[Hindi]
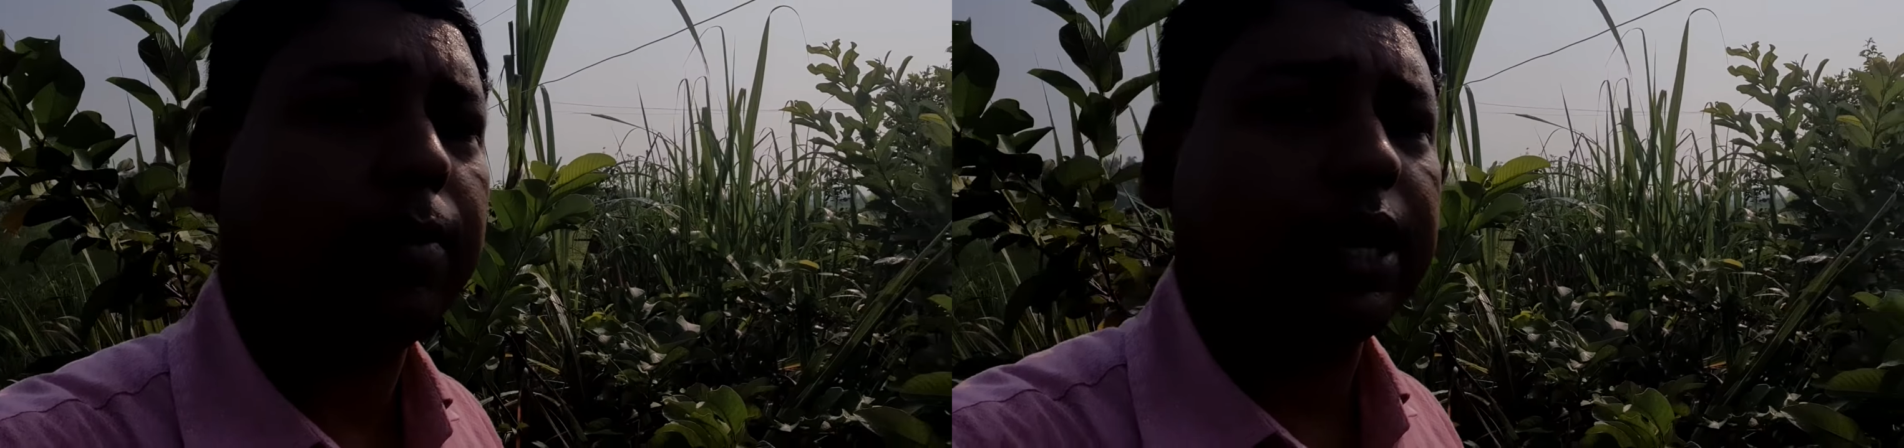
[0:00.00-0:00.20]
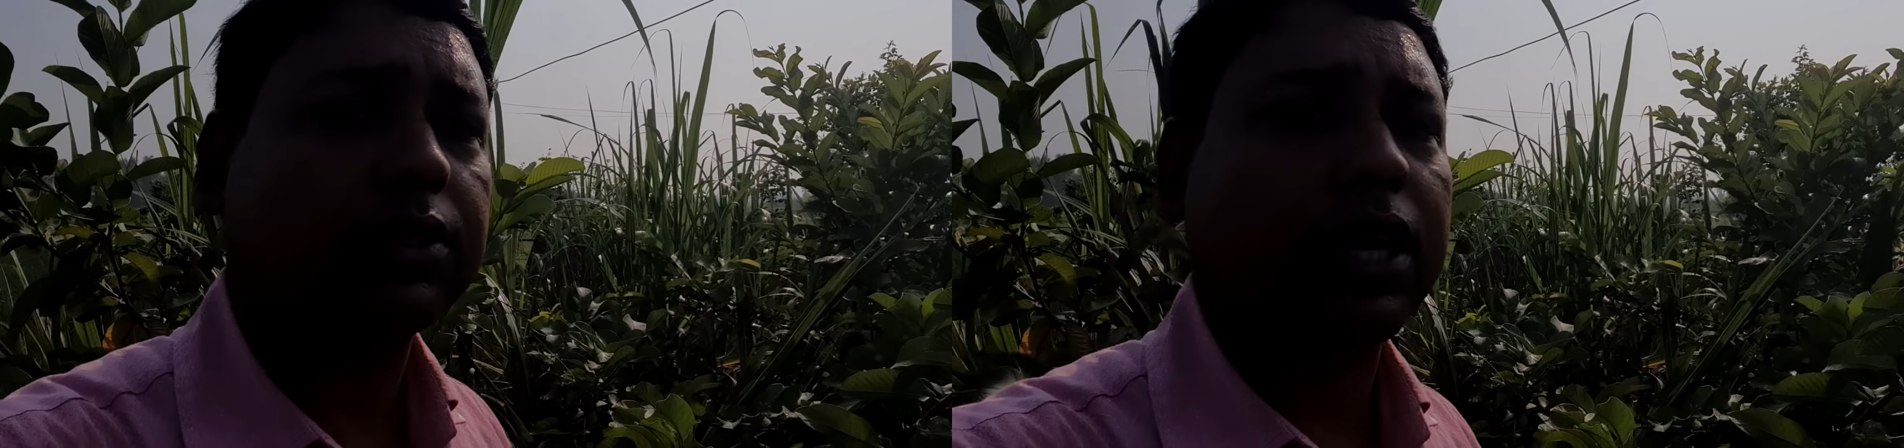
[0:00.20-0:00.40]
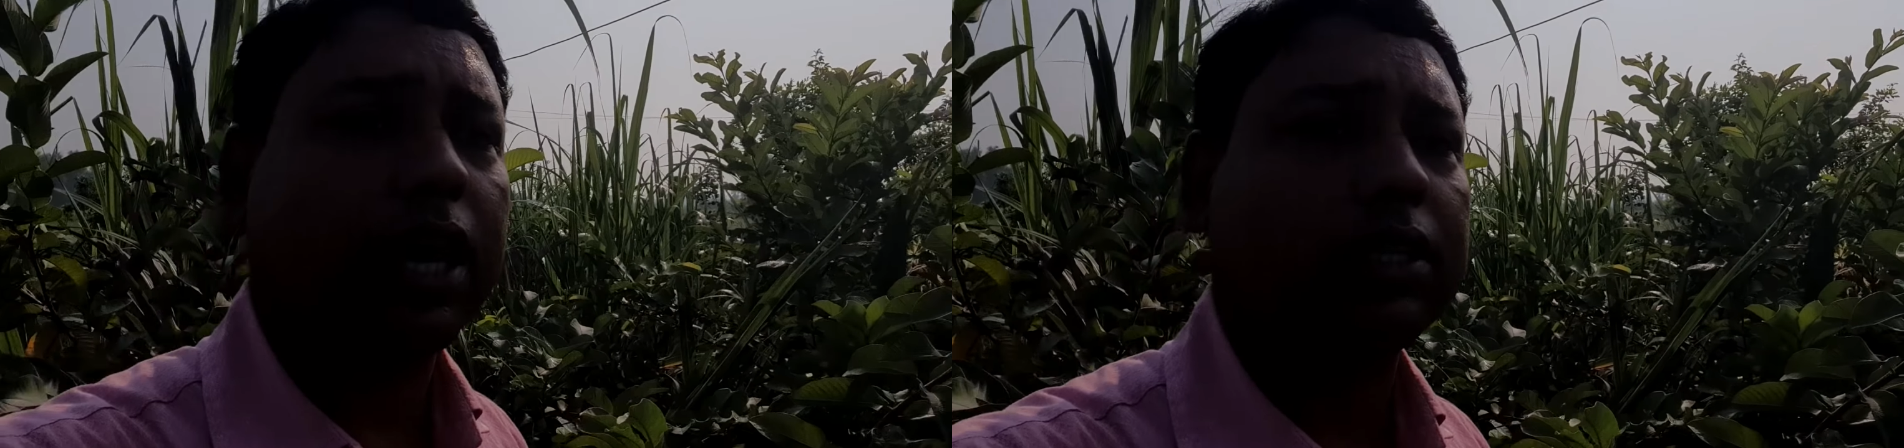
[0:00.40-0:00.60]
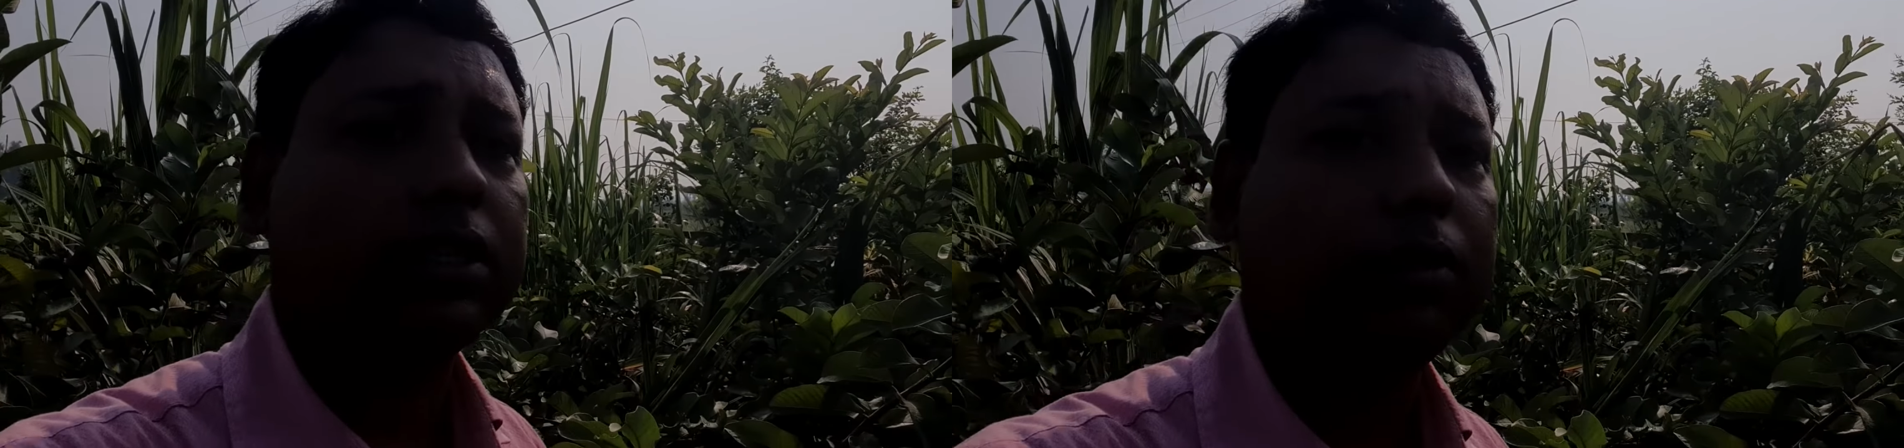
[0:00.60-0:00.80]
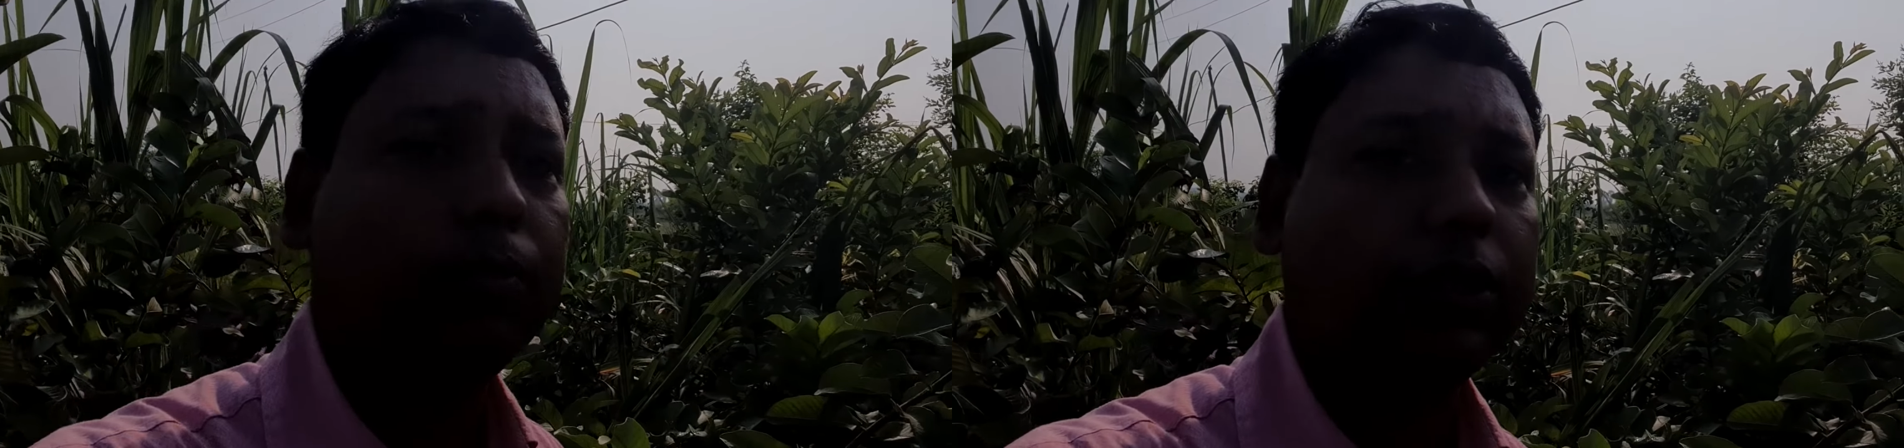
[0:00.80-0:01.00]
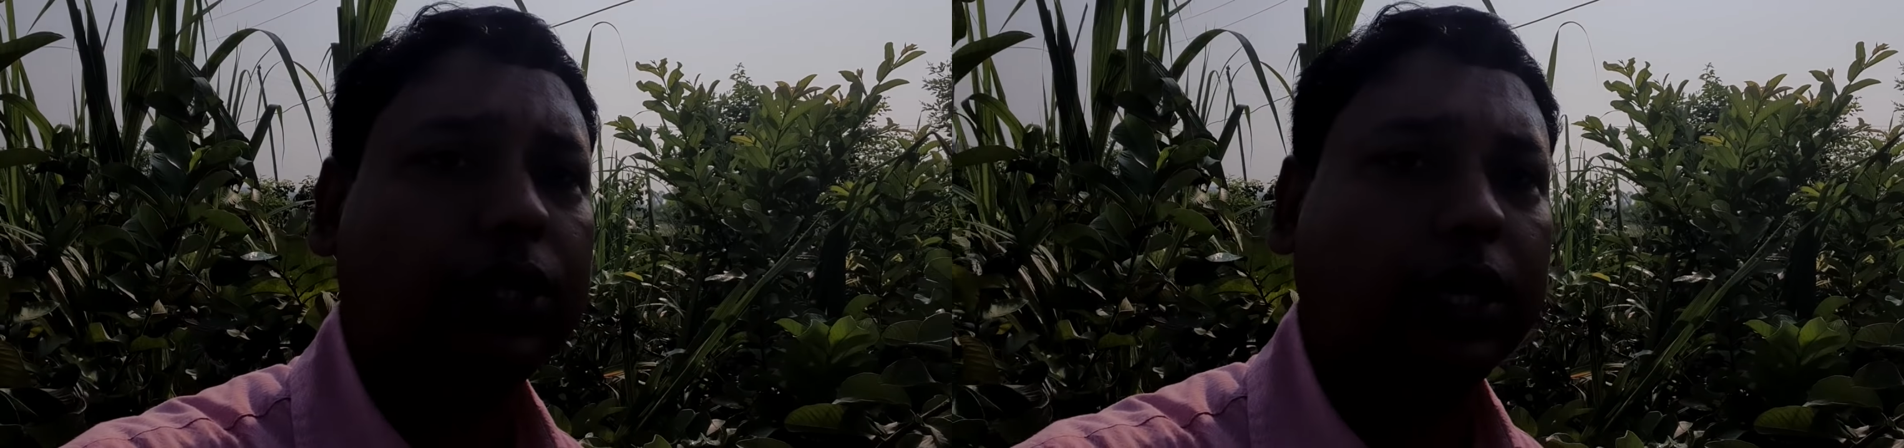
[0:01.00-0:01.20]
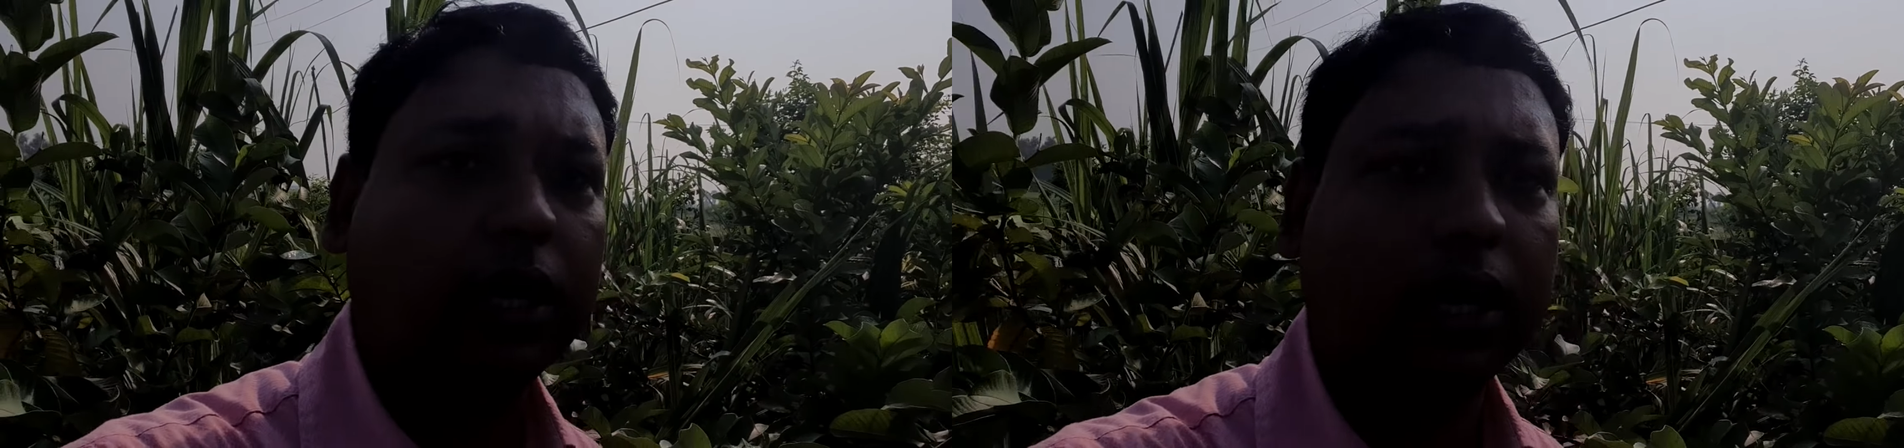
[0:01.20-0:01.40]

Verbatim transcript: हमारे साथ पीछे